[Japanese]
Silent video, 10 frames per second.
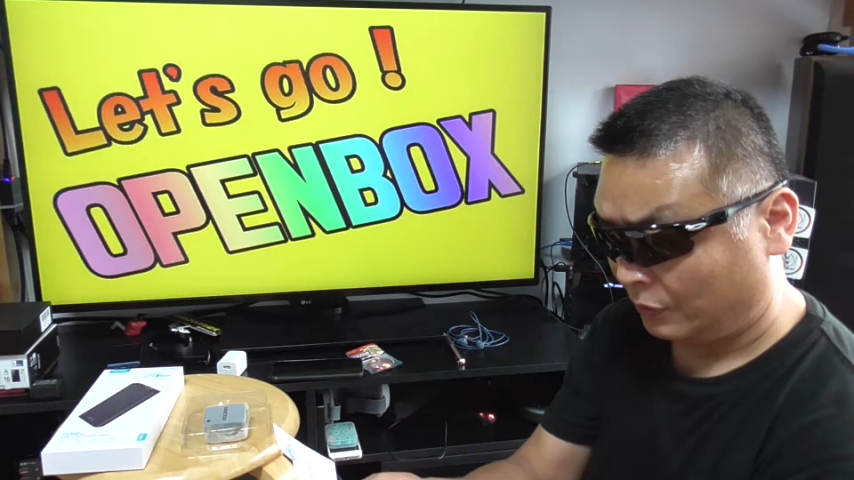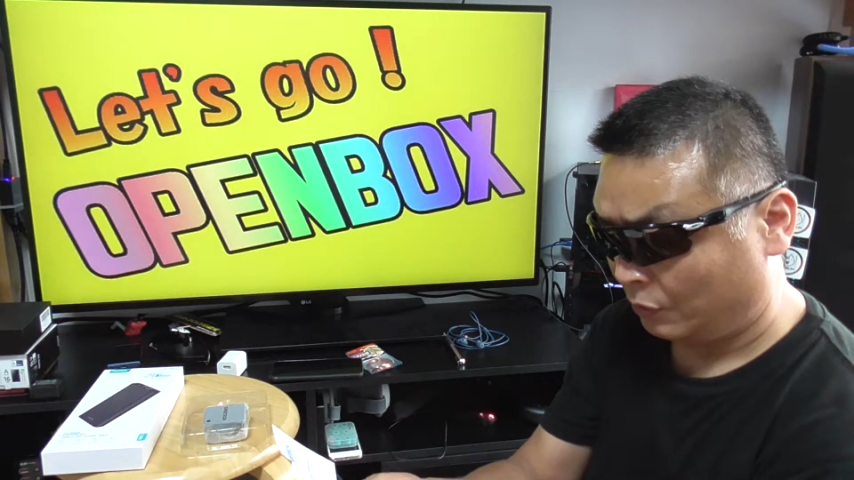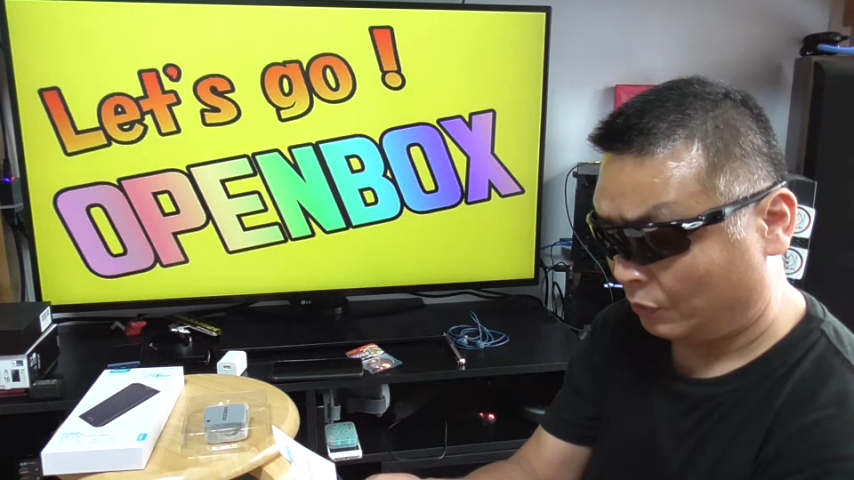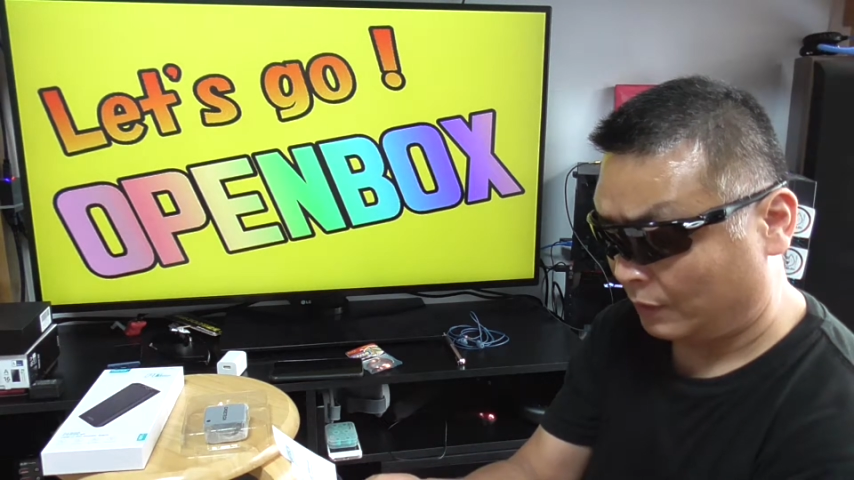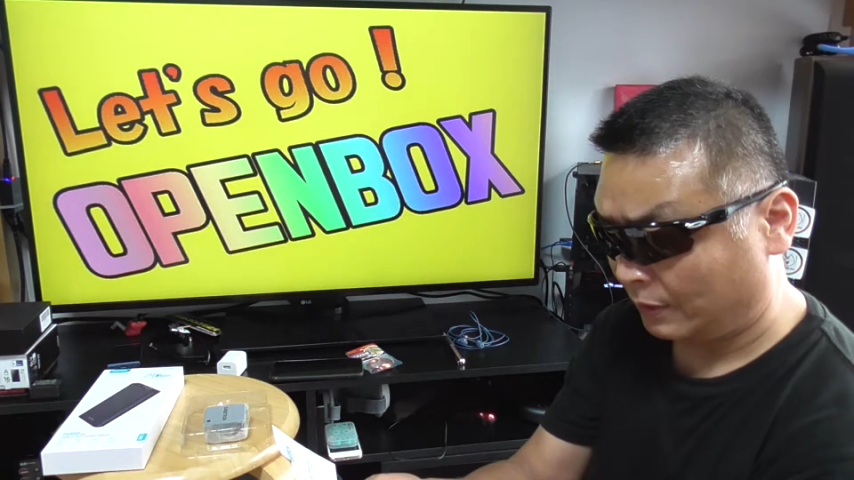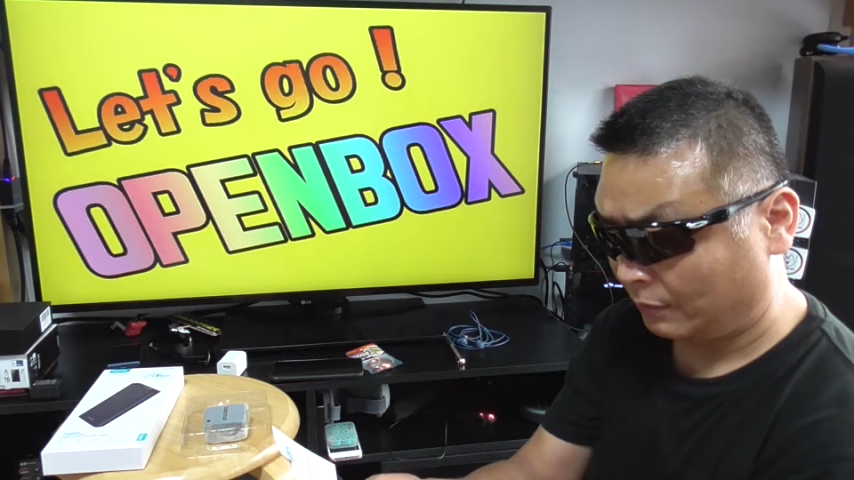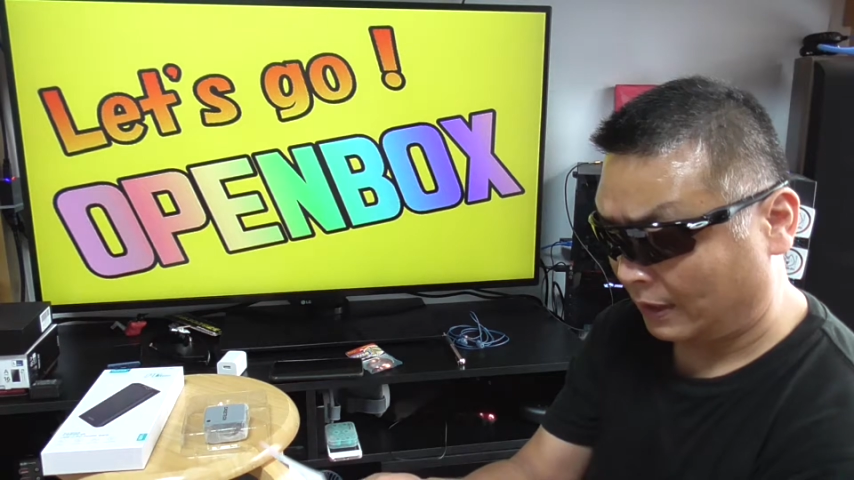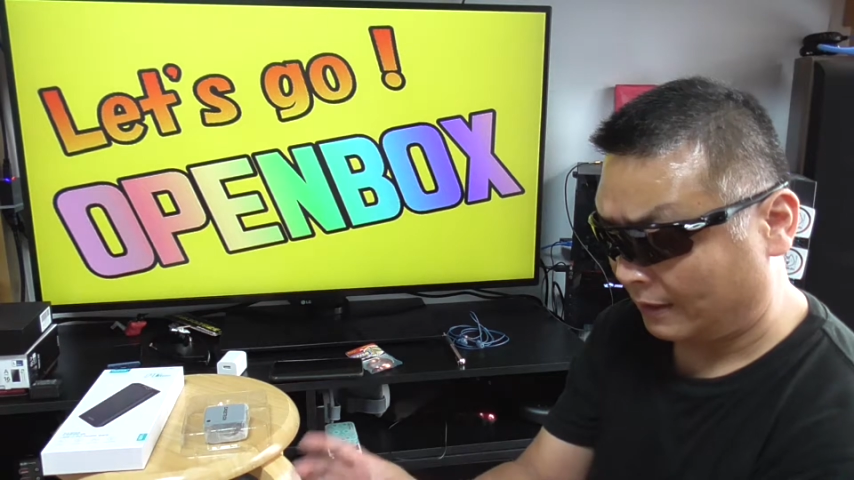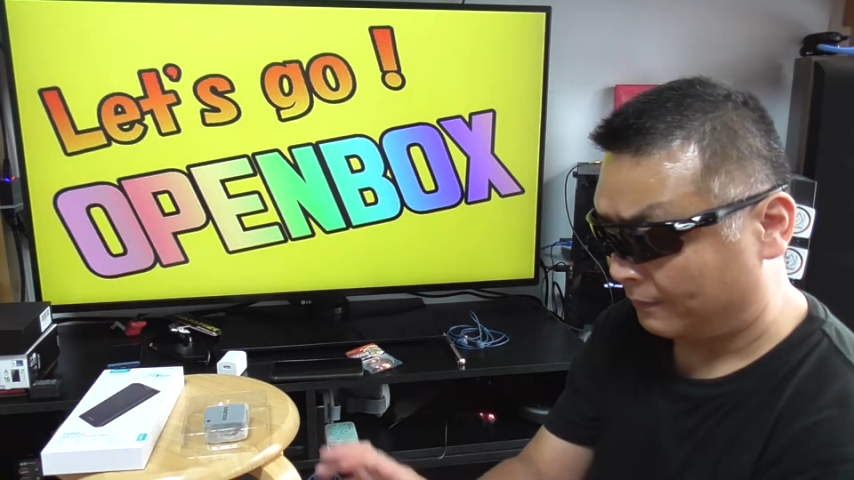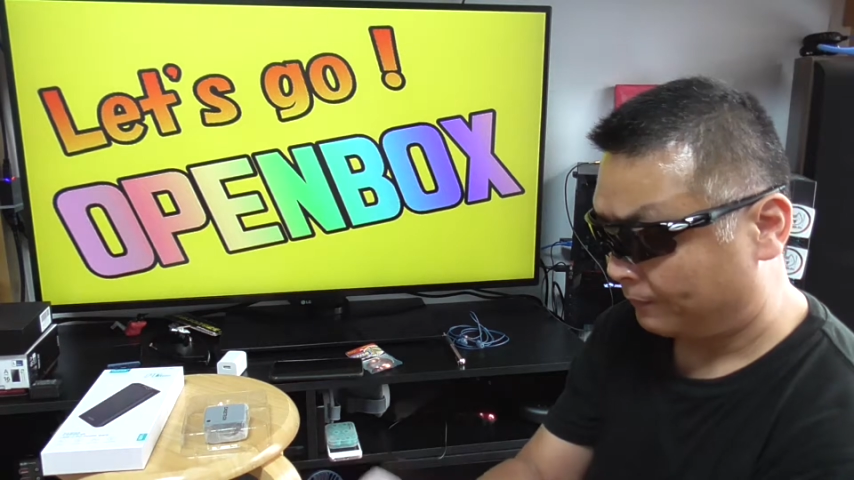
日本語はどこだ